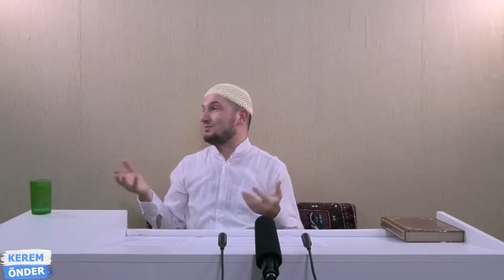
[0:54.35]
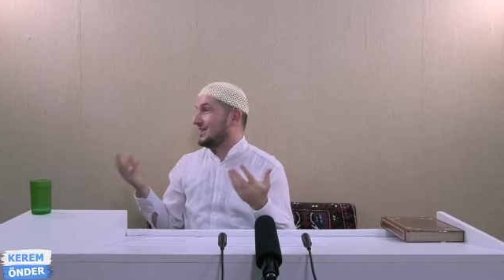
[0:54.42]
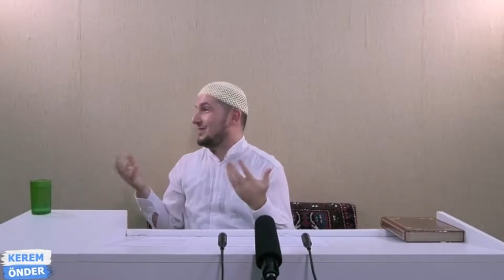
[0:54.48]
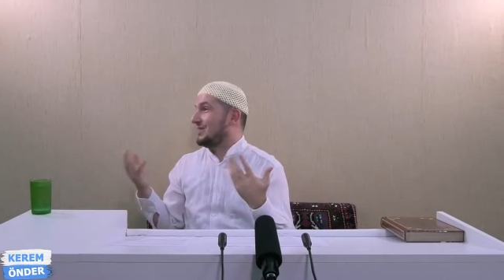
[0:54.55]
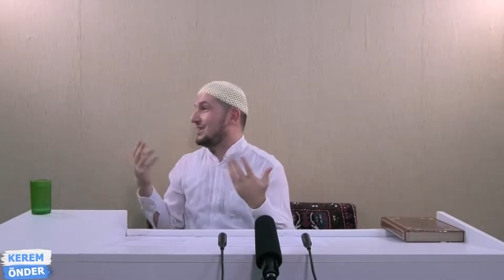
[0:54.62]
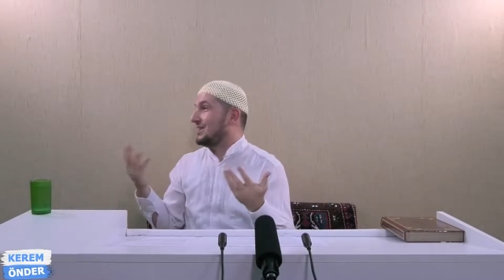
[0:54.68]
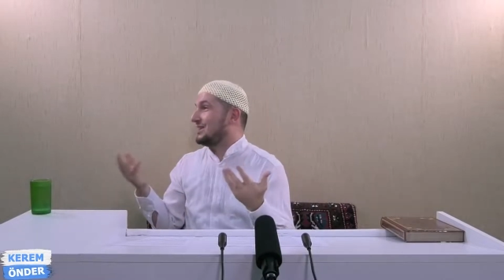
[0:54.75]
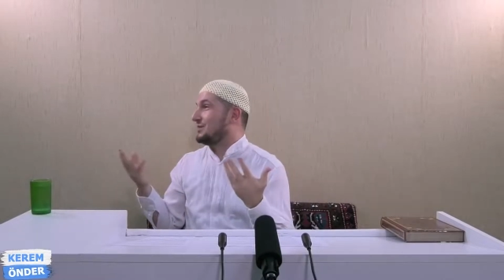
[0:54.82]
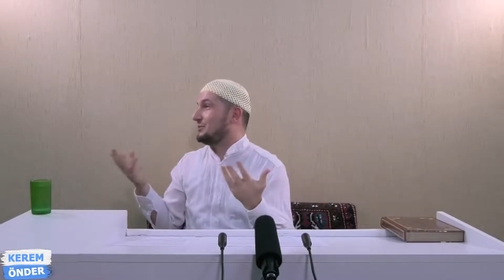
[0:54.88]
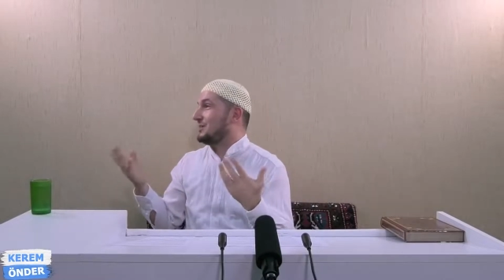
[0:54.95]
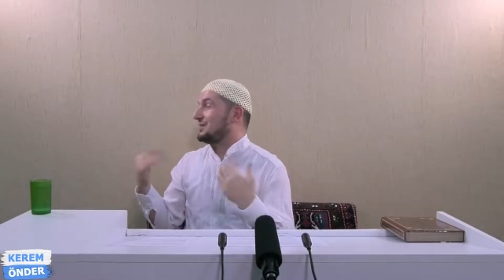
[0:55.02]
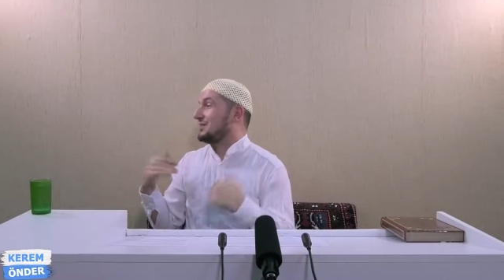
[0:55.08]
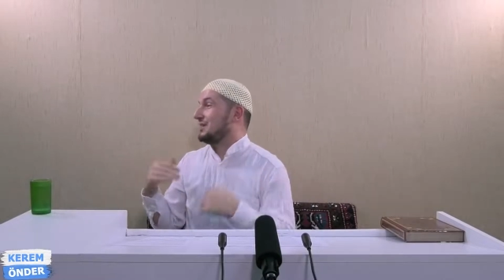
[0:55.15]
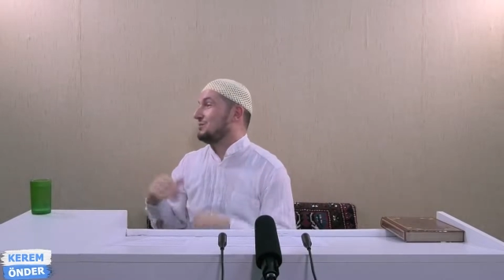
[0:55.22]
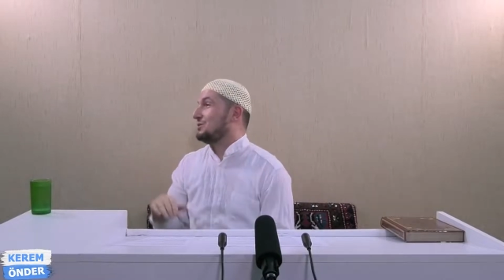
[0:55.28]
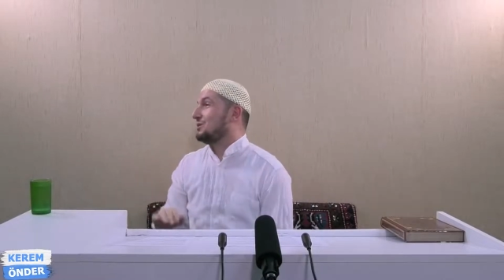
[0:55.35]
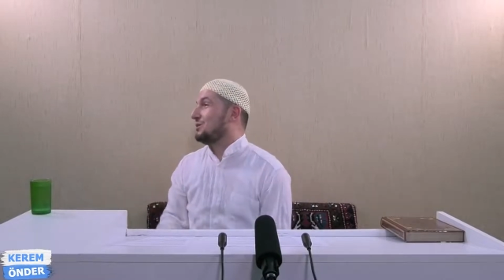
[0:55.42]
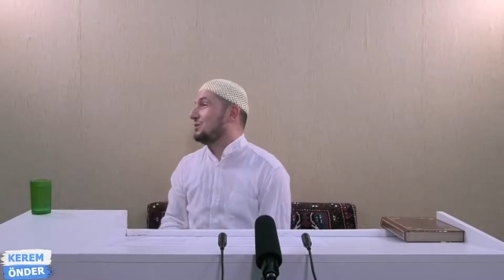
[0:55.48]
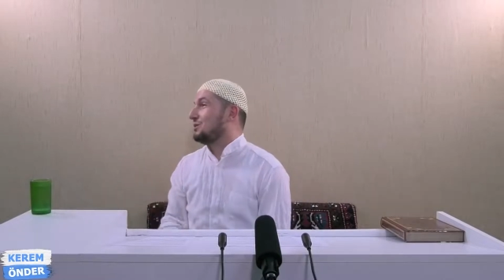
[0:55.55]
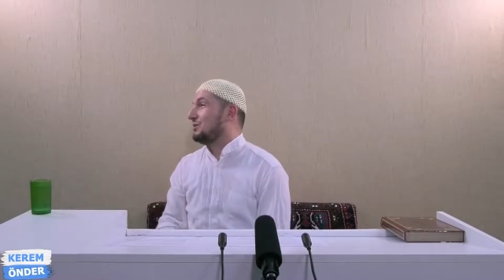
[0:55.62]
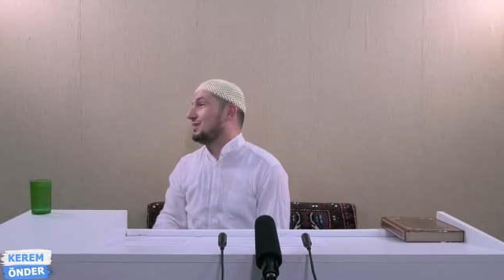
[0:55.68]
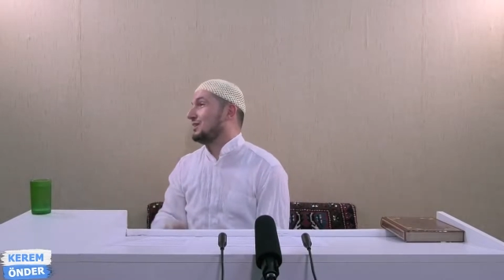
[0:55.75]
Develer gibi yatağımda
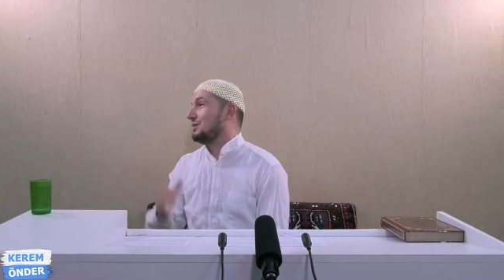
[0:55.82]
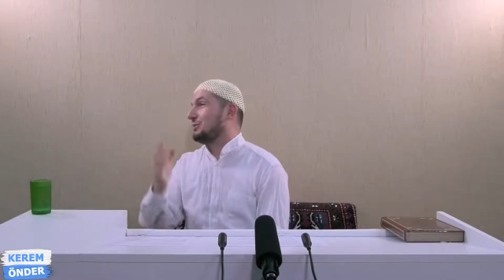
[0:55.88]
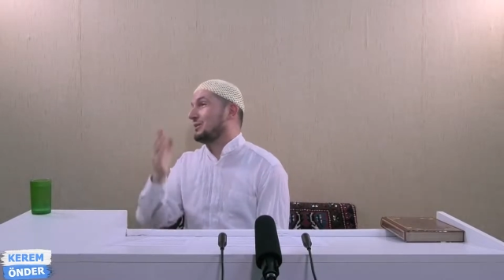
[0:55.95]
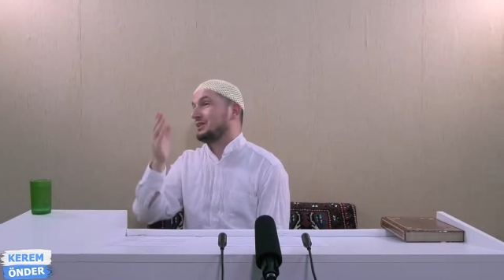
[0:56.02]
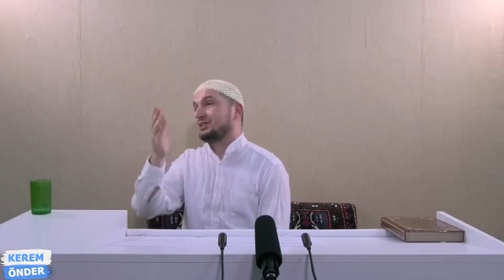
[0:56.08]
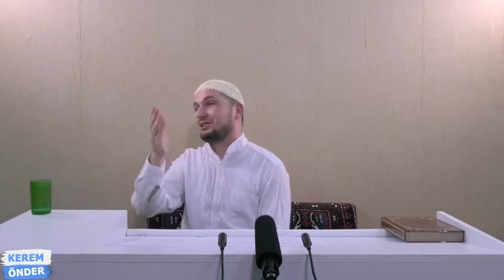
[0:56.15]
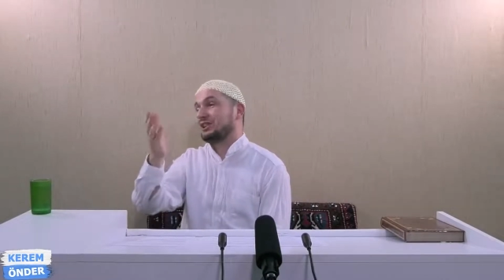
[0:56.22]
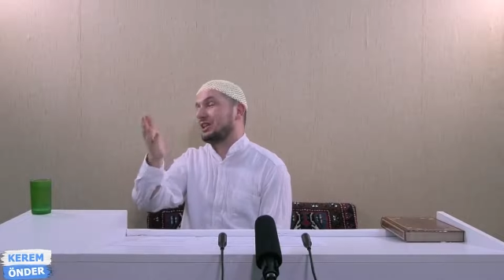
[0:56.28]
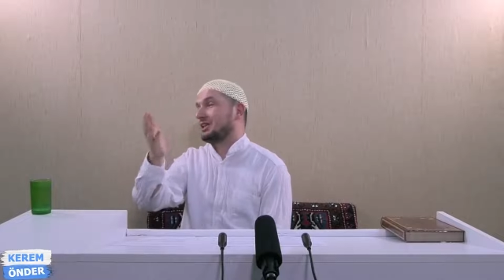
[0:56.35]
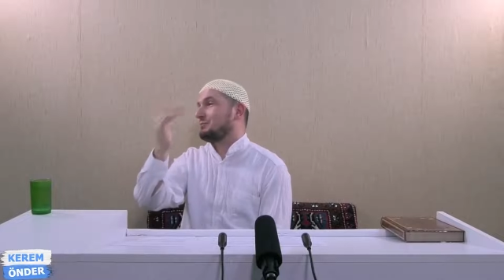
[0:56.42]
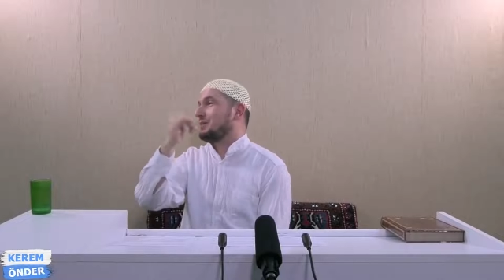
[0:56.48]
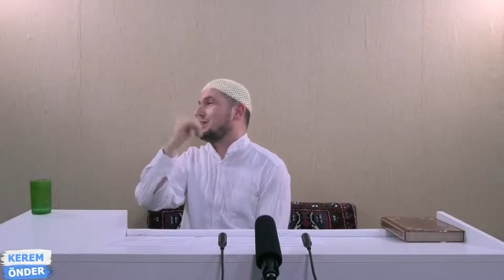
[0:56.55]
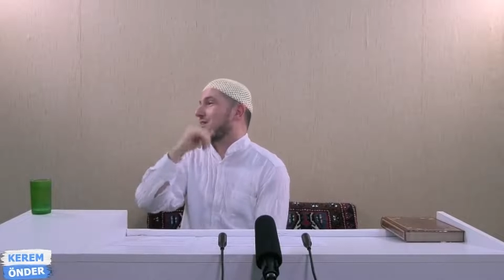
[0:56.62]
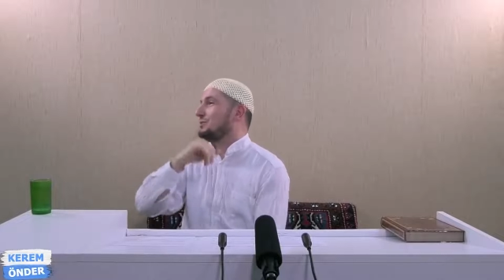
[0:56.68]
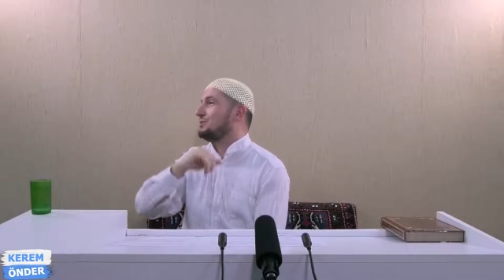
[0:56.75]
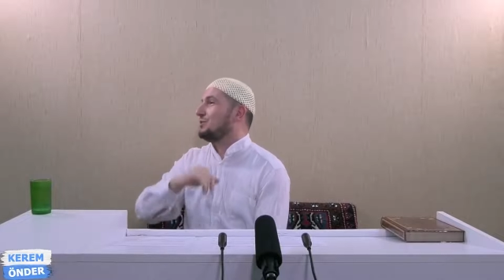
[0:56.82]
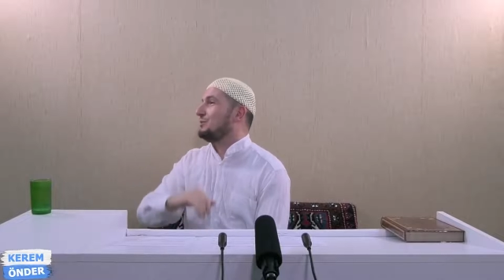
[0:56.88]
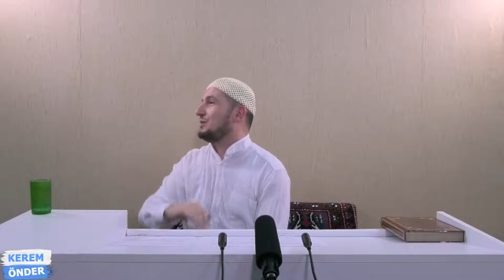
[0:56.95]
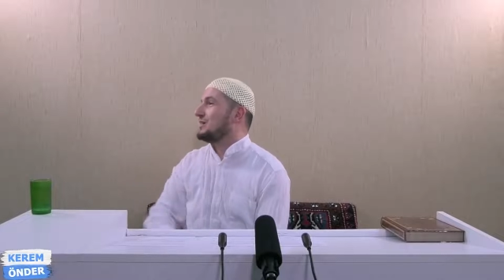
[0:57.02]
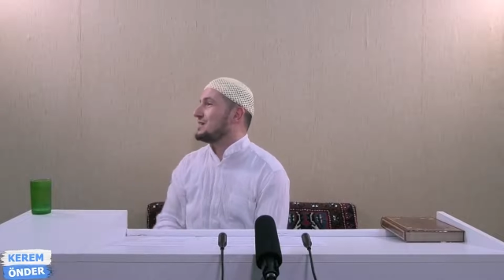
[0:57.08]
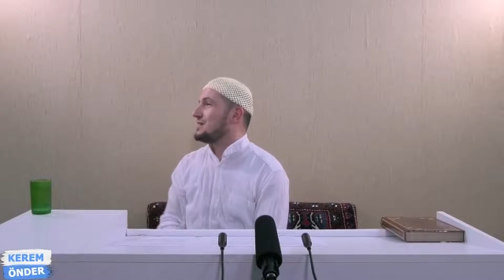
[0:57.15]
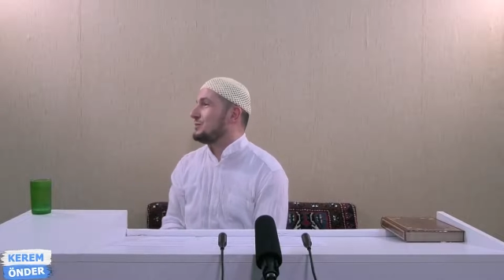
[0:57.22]
ölüyorum. Allah bana cihat meydanında
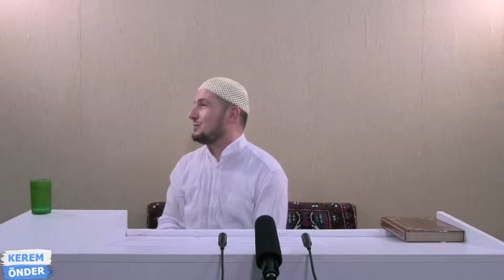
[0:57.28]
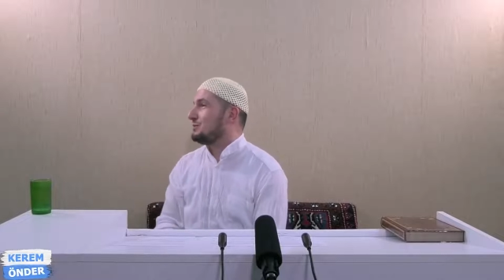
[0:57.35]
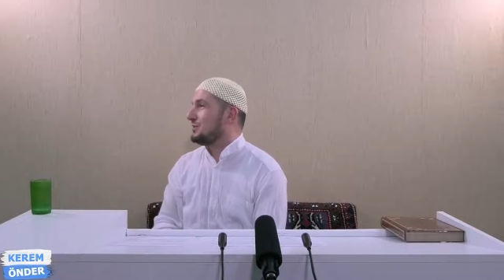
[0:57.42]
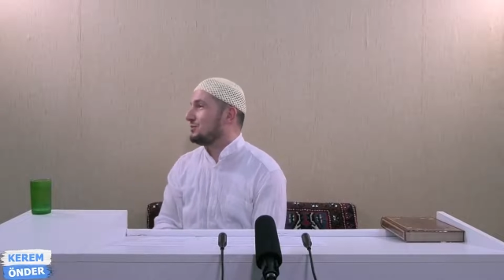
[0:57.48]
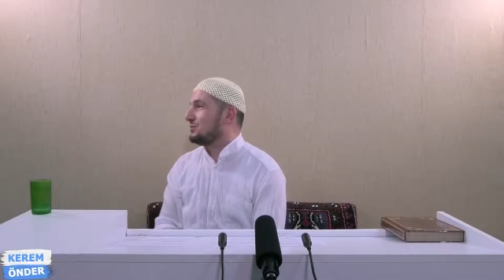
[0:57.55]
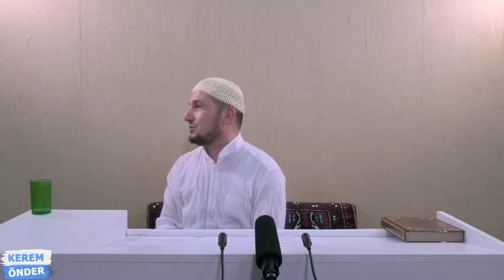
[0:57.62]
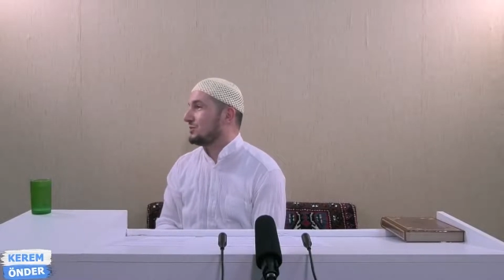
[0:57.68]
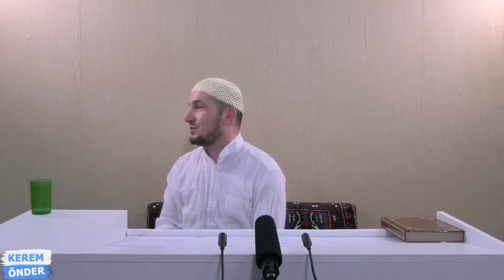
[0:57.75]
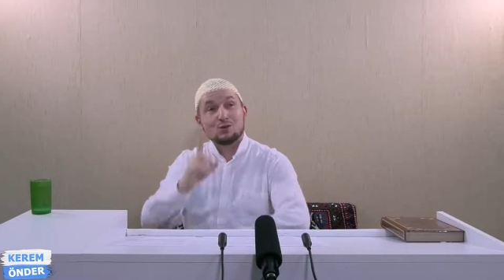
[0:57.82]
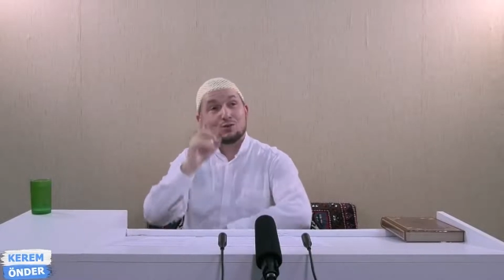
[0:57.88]
ölmeyi nasip etmedi diyor.